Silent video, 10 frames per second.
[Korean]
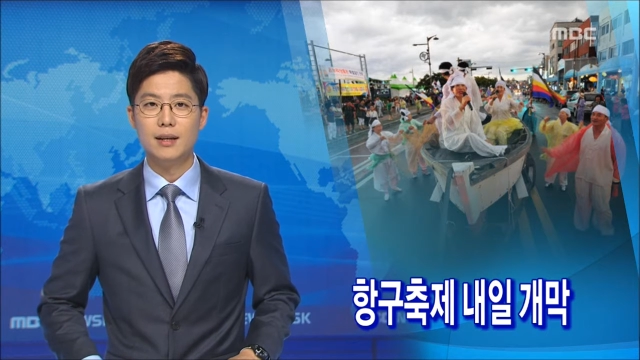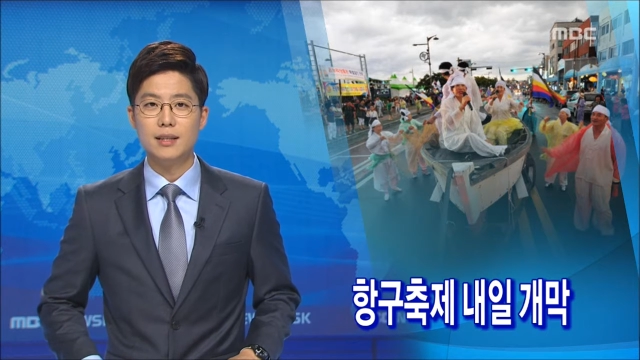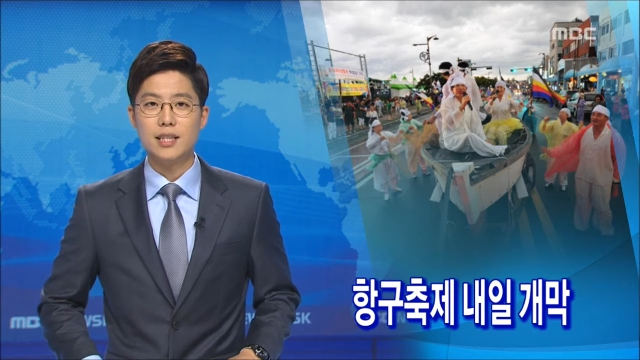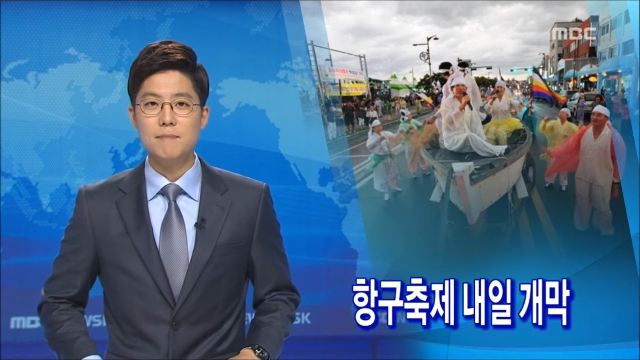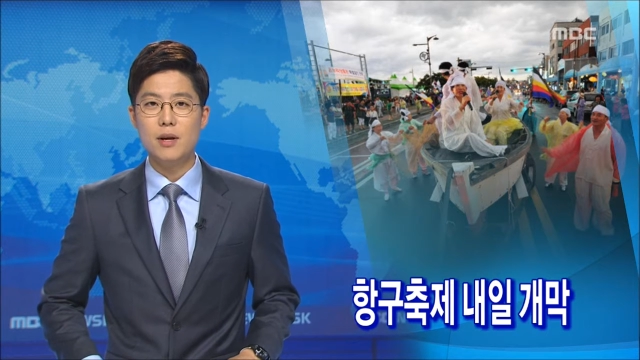
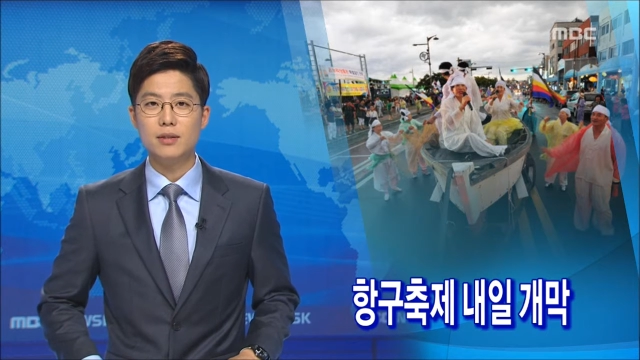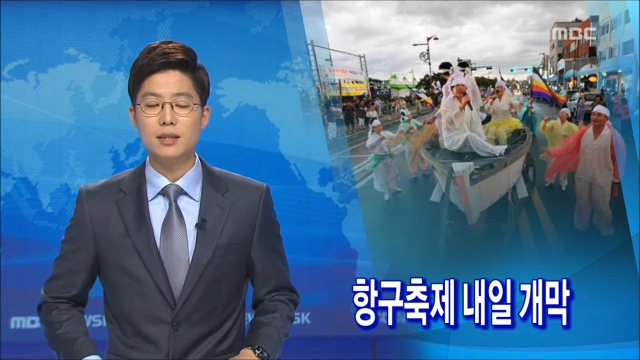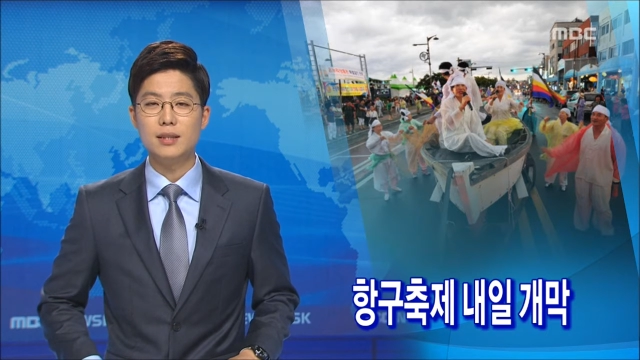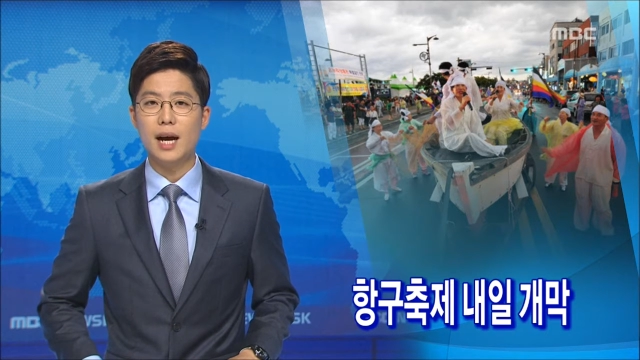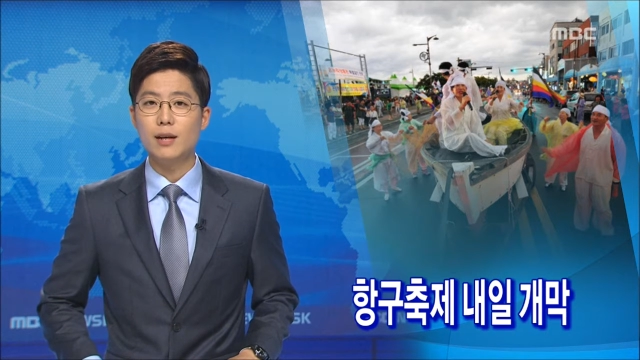
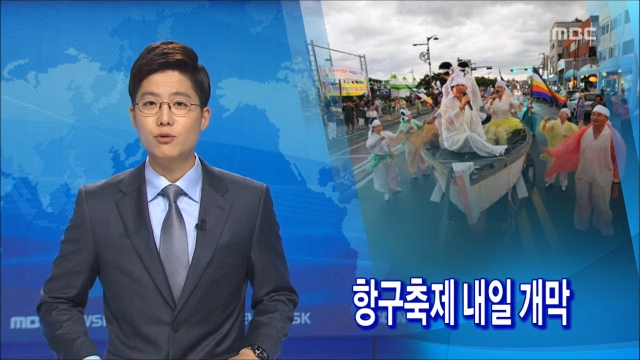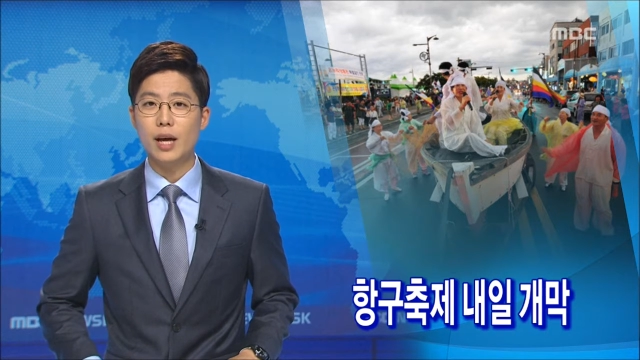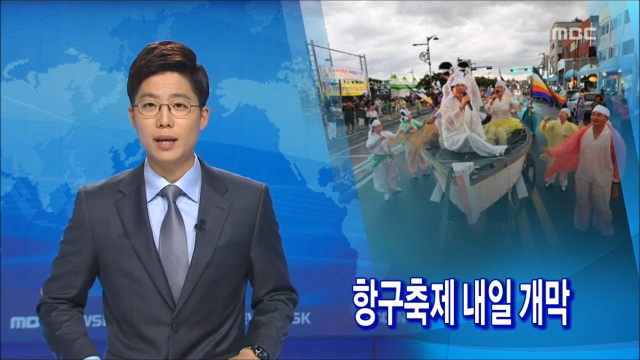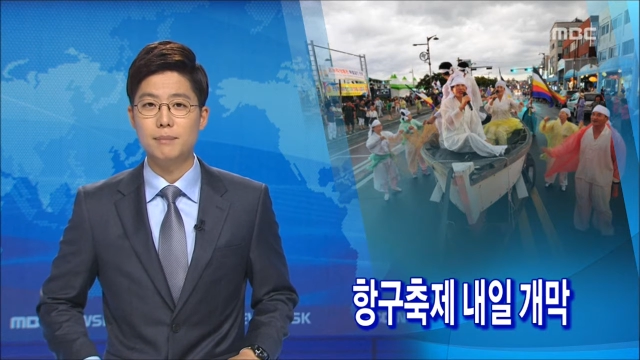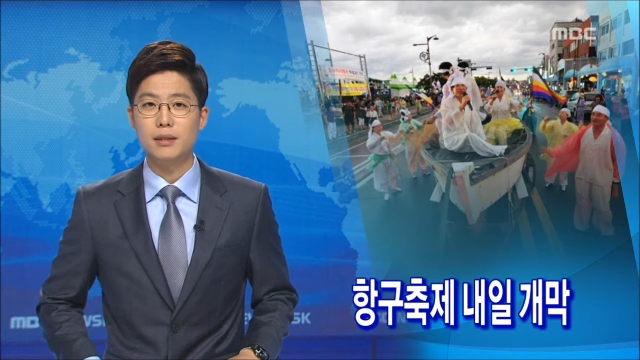신명나는 항구의
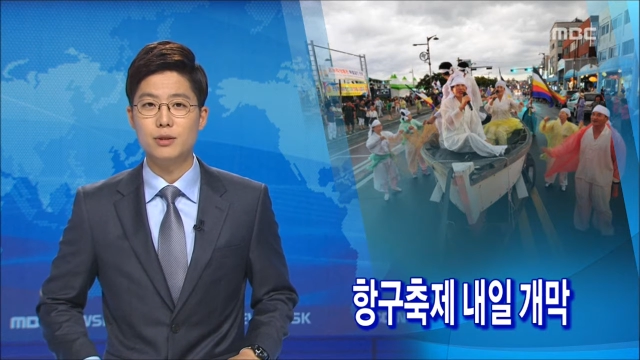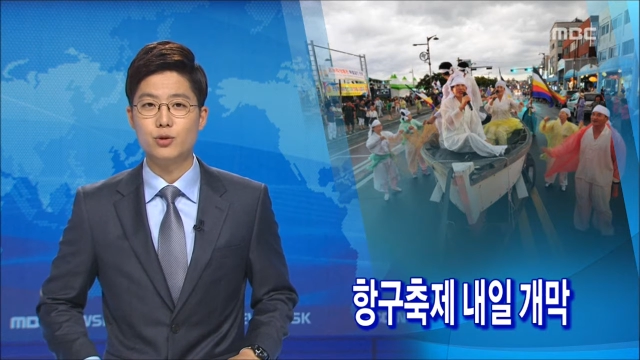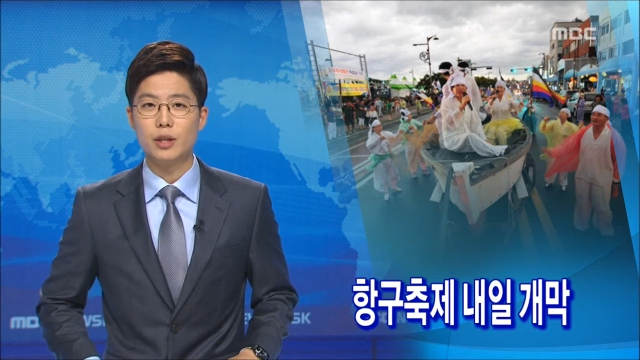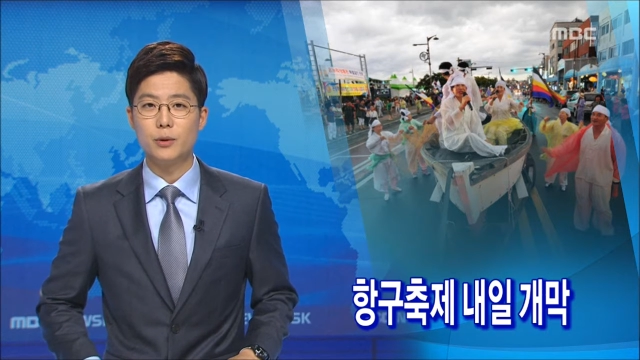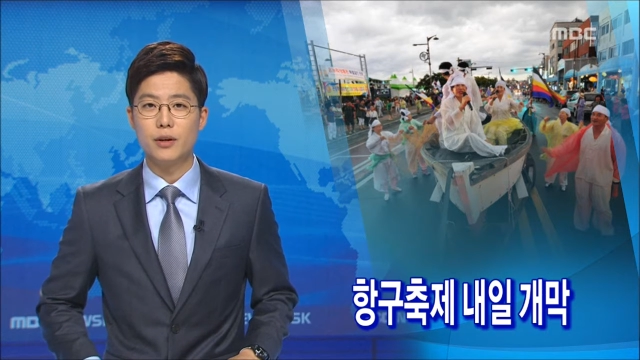한판을
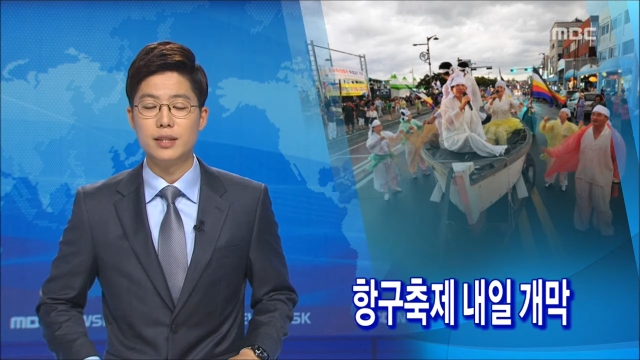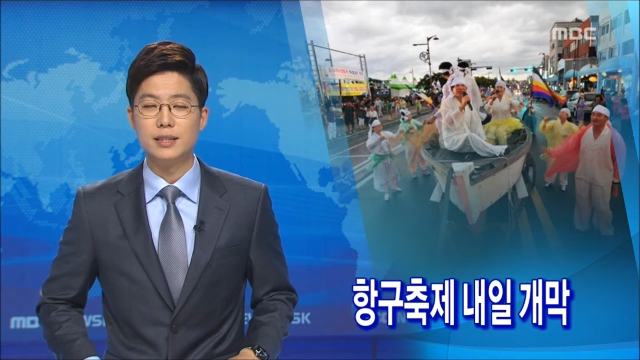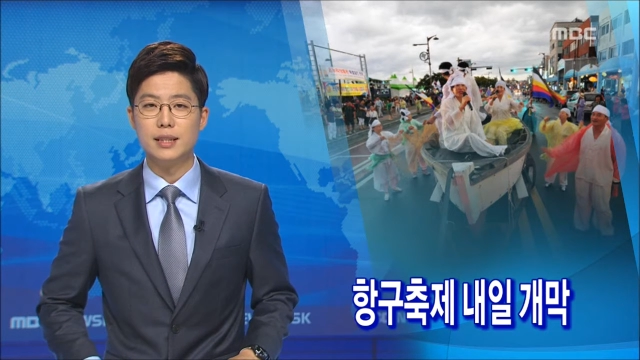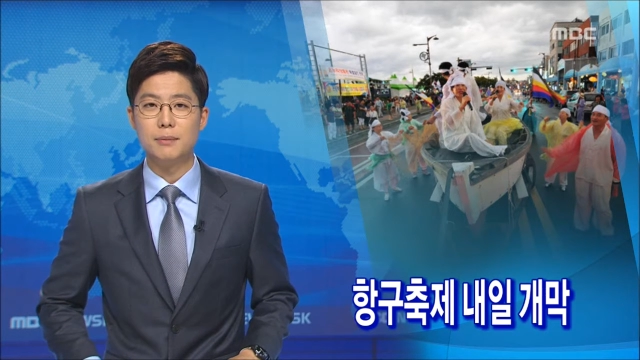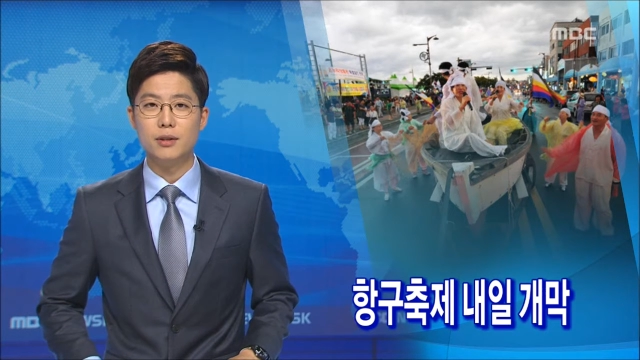주제로
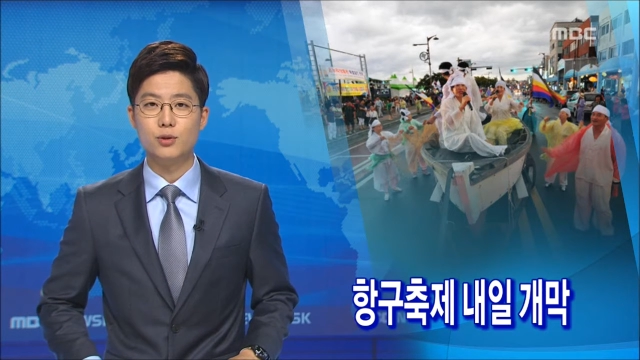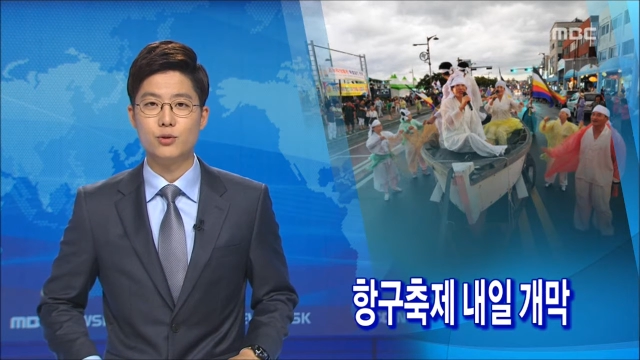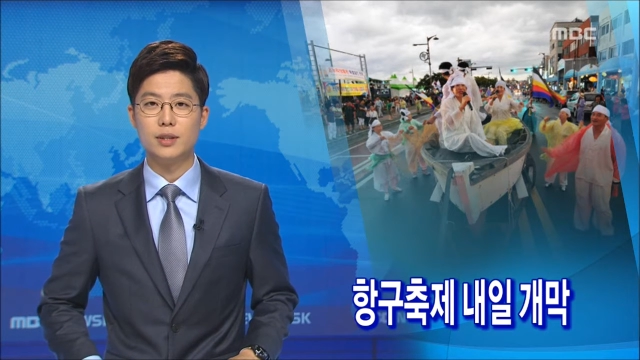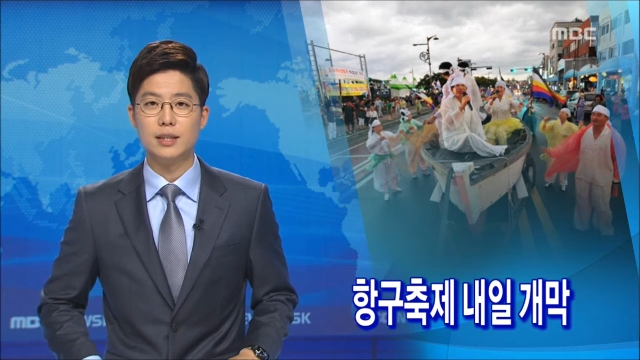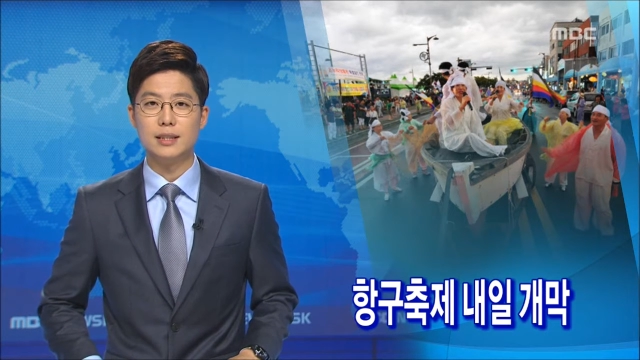열리는 이번
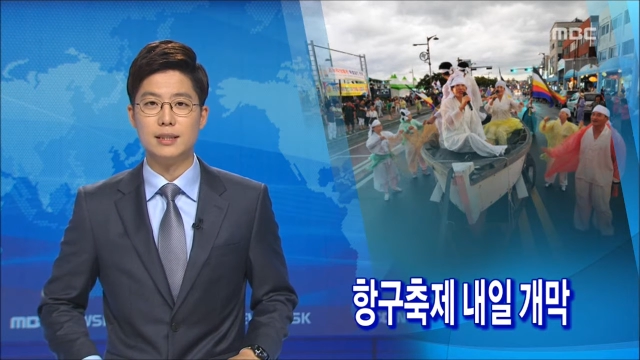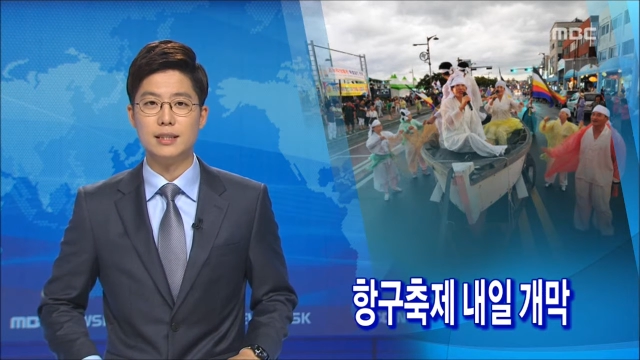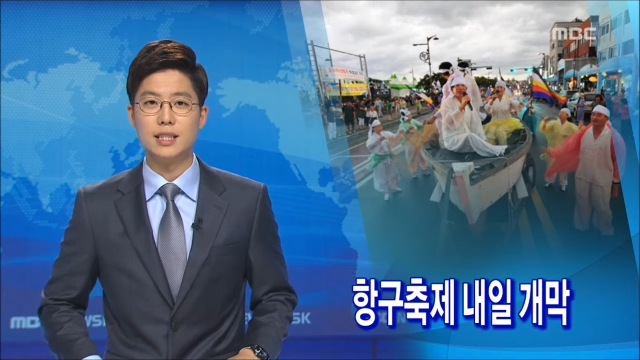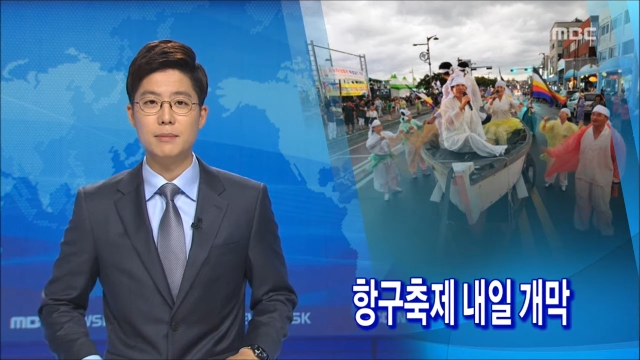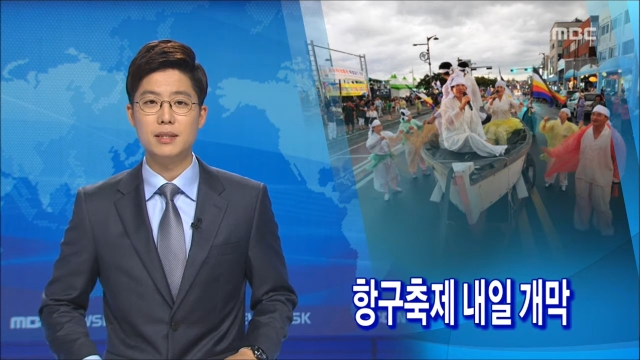축제는
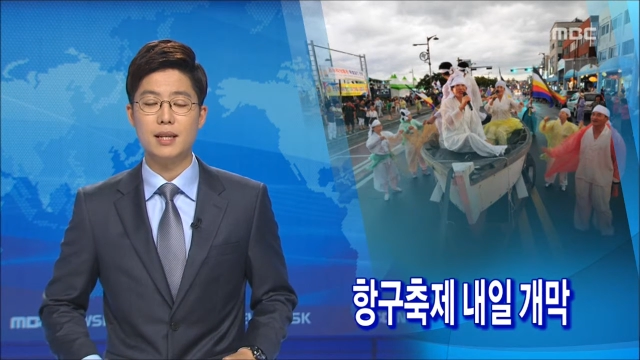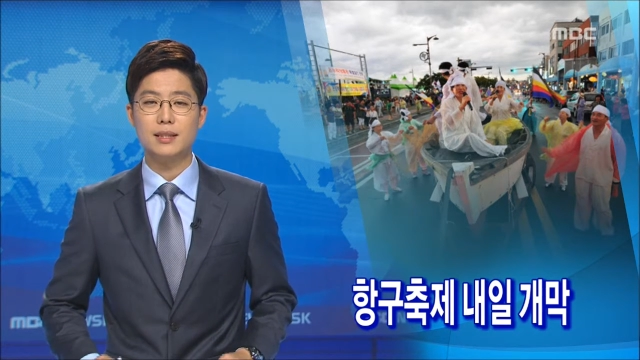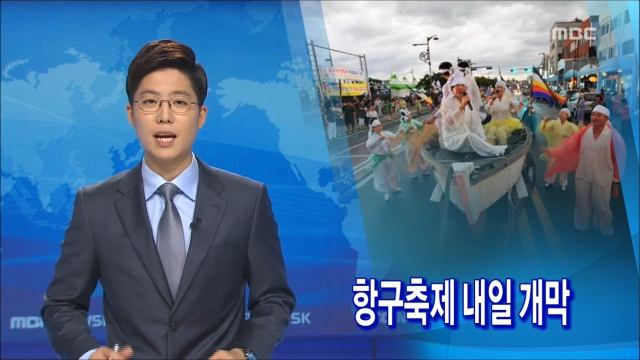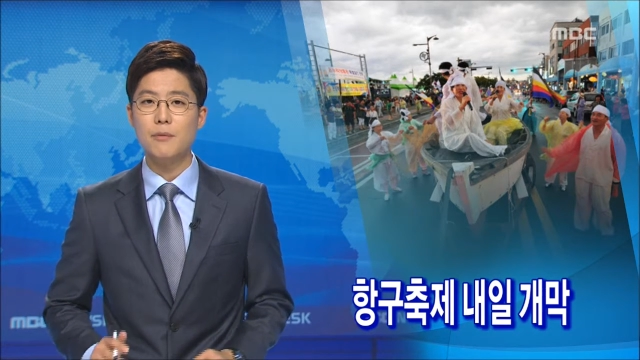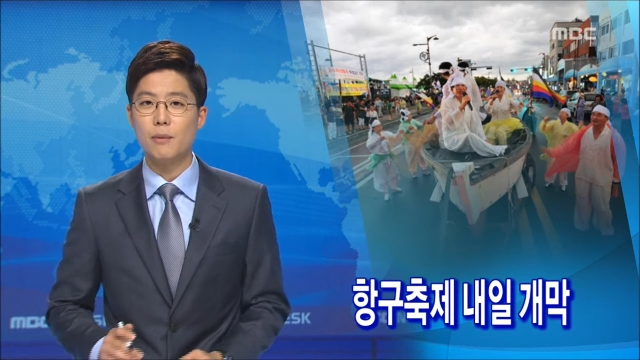시민들의
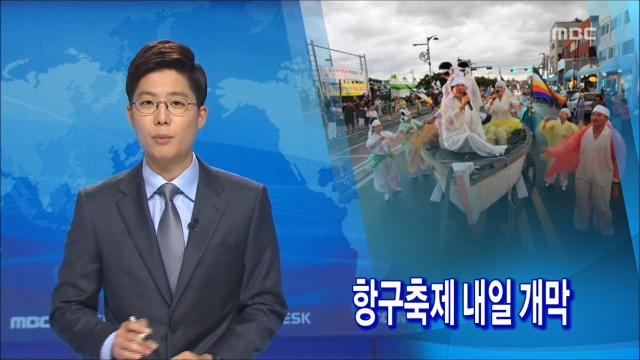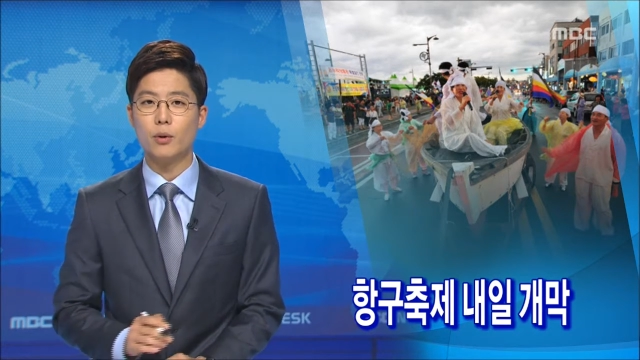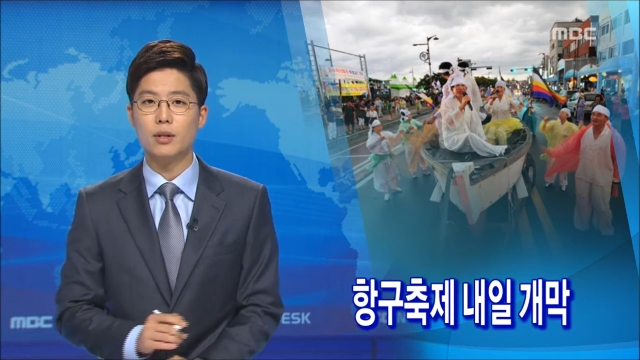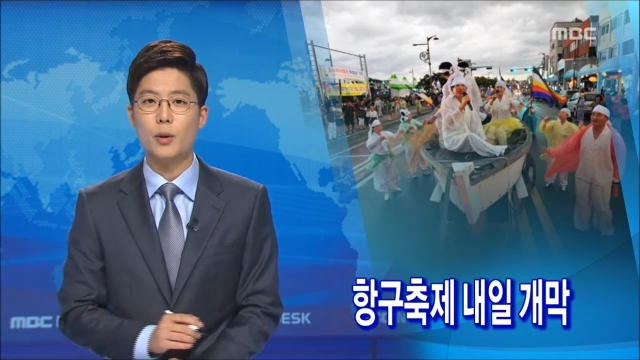참여 폭을